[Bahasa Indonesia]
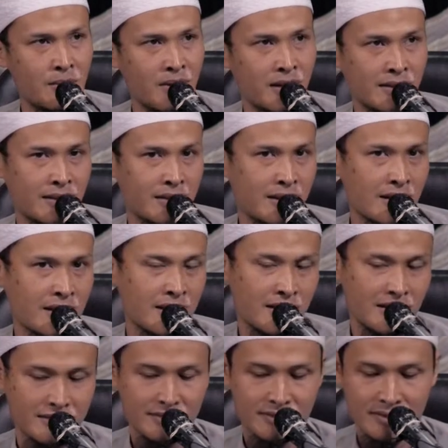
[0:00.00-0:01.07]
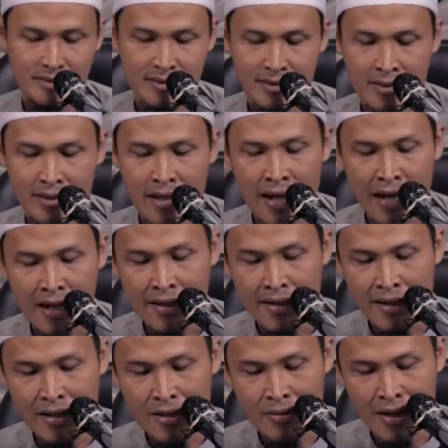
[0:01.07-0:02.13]
matari."
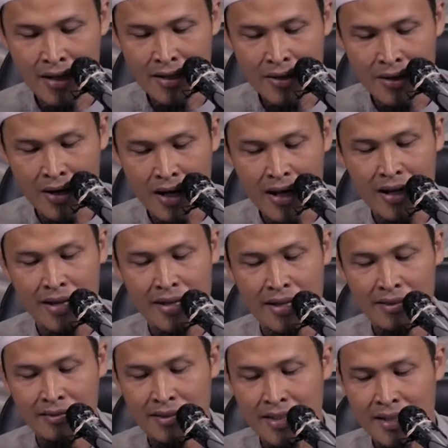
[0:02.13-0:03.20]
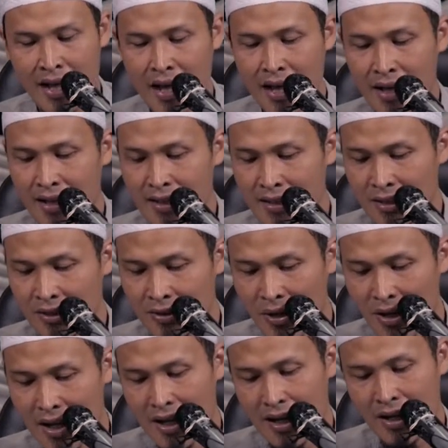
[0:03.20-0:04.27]
Ada dua doa yang tidak akan
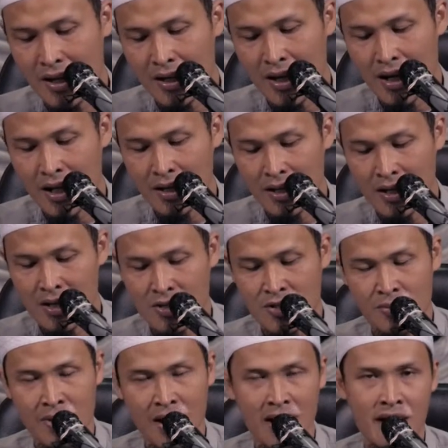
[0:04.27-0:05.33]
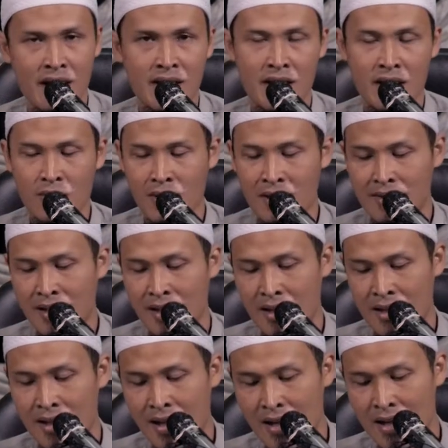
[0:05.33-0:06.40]
ditolak oleh Allah Subhanahu wa
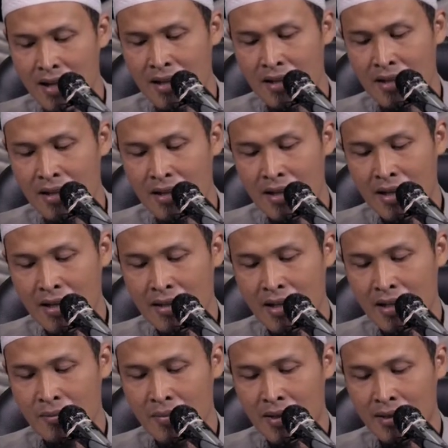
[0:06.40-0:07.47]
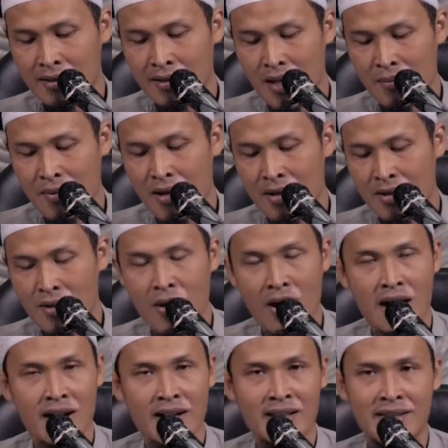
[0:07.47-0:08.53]
taala. Yang pertama
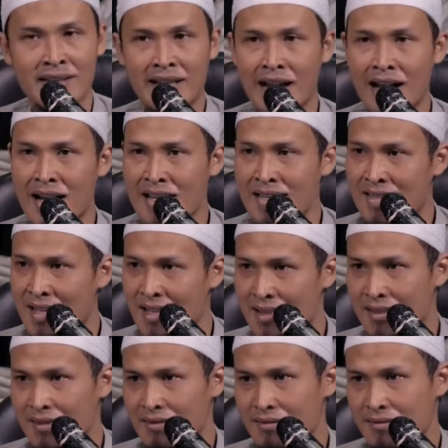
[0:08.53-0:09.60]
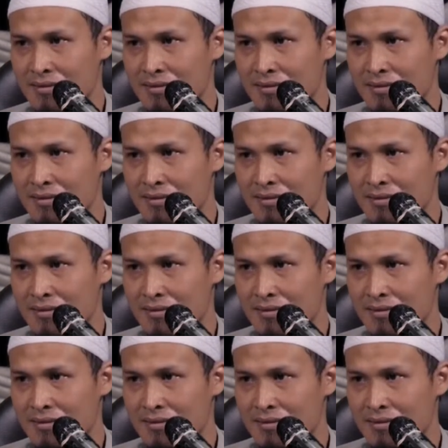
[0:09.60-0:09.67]
doa ketika azan,